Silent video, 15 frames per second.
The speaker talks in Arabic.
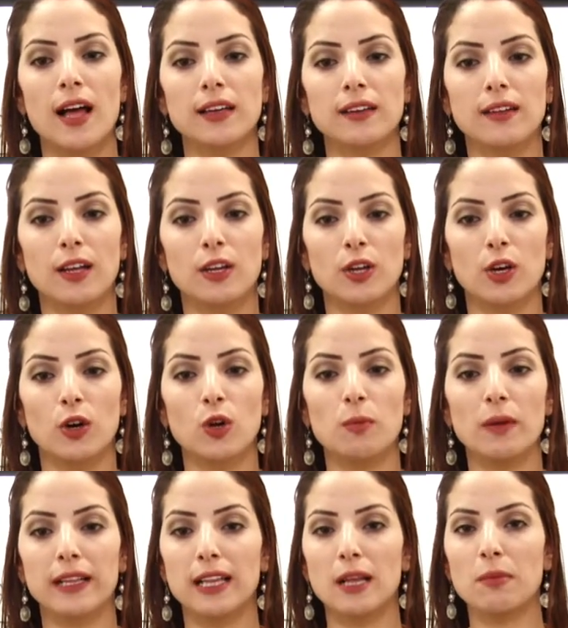أيضا
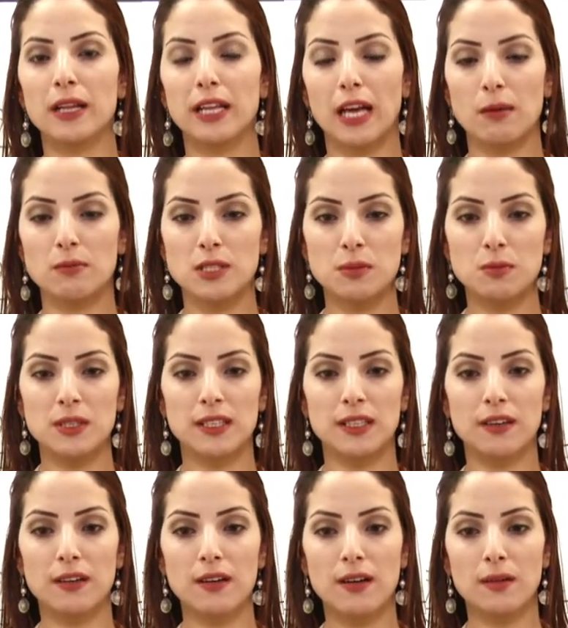علبة لبني 500
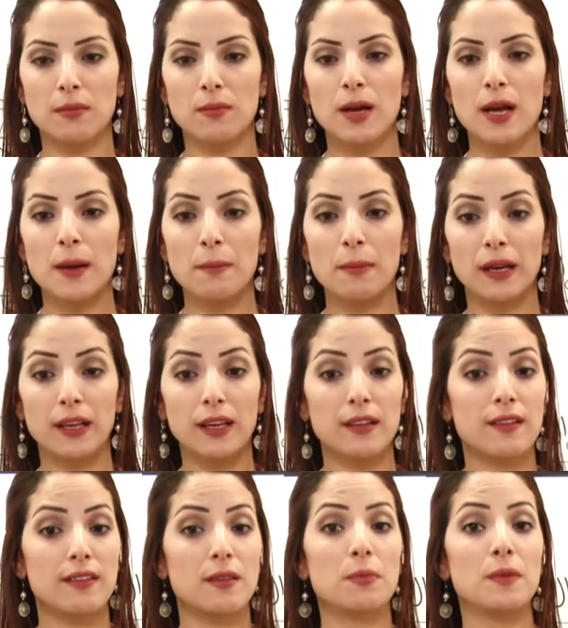جرام
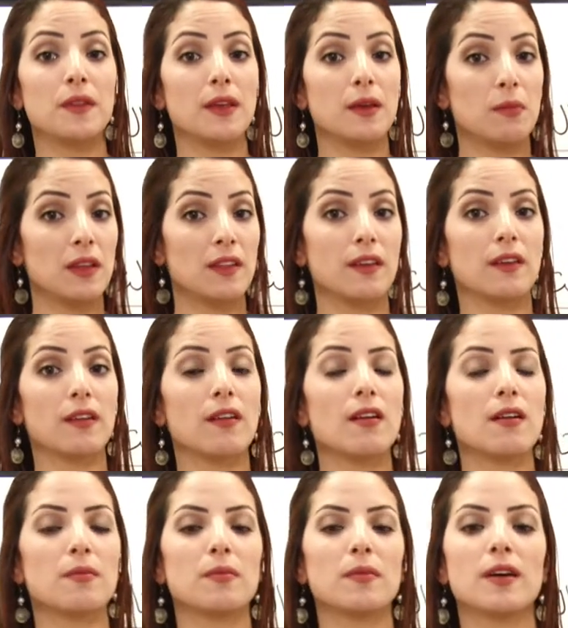باكيت زبدة 100
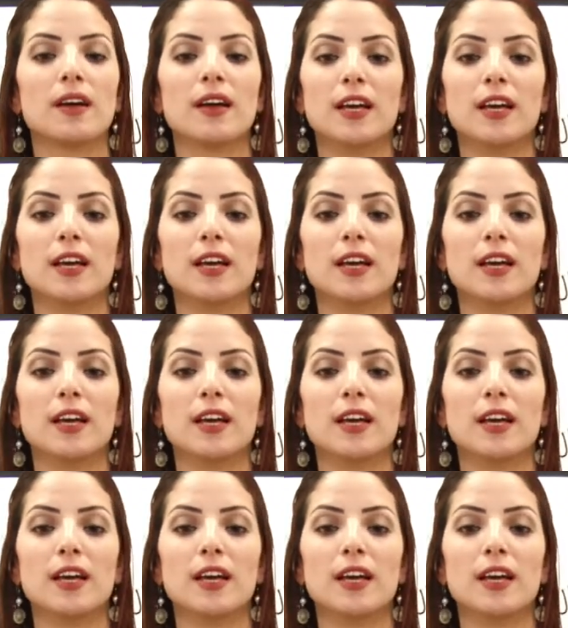جرام